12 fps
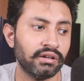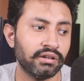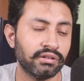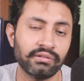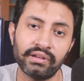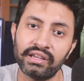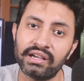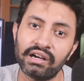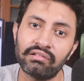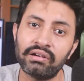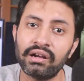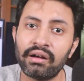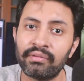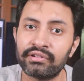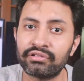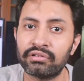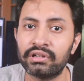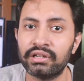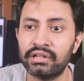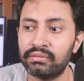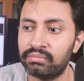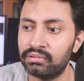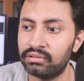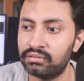তো এই কারণে না আমার সঙ্গে
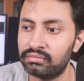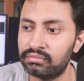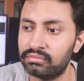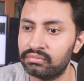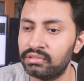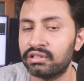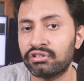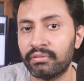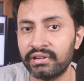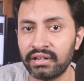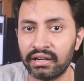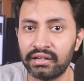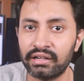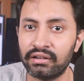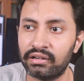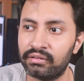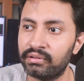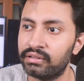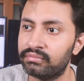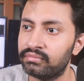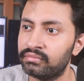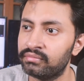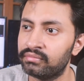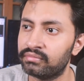মানে সবাই ঠাট্টা করে মানে
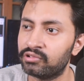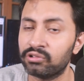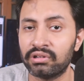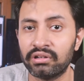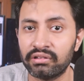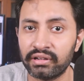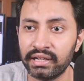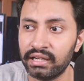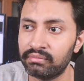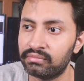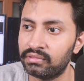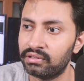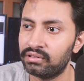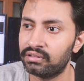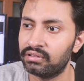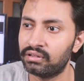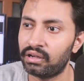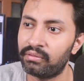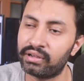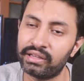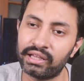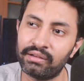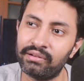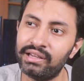কোথাও হয়তো গেলাম আমাকে
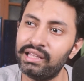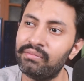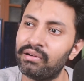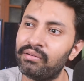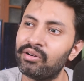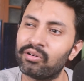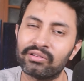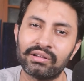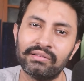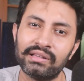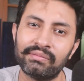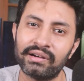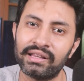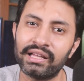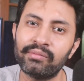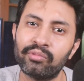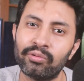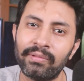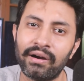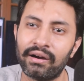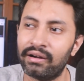দেখে বলে এই বাবা কথা বলতে পারে না দেখ বোবা